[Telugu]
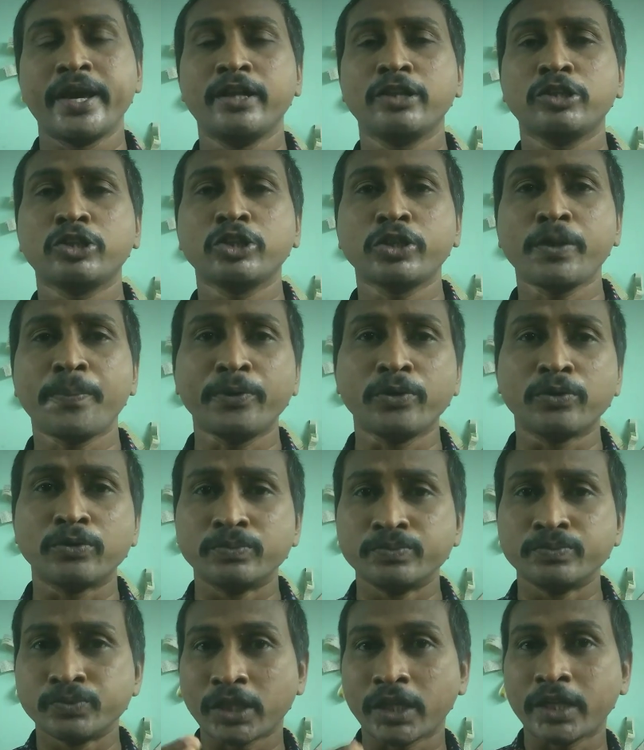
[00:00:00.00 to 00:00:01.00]
హెల్త్ టిప్పును
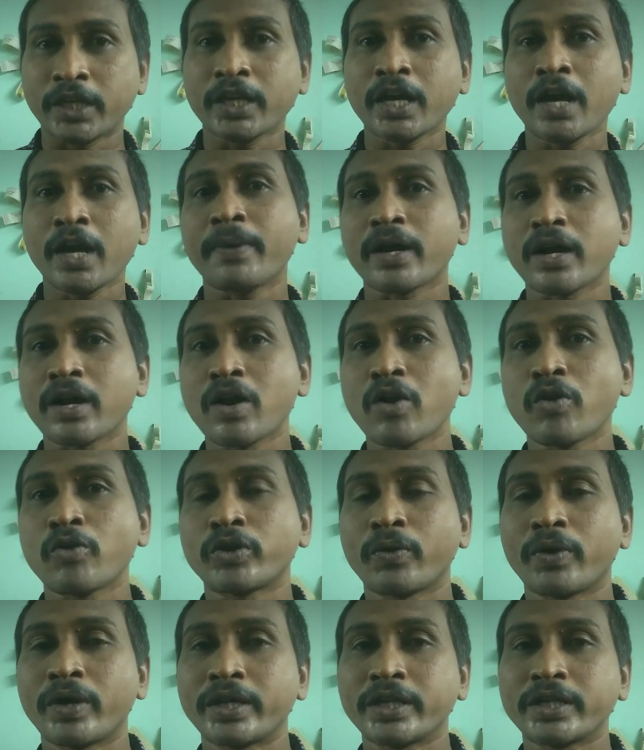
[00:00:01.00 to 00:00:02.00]
సన్నగా బక్కగా
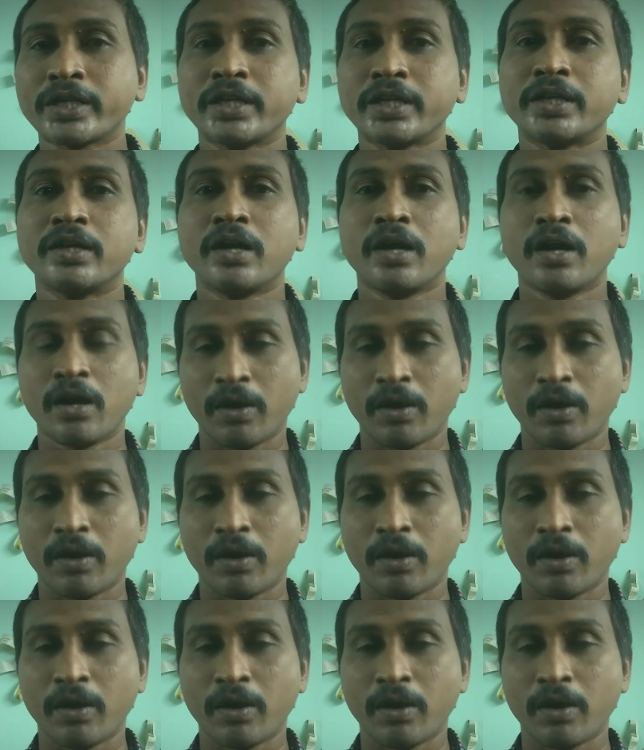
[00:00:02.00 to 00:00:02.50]
ఉన్న వారికి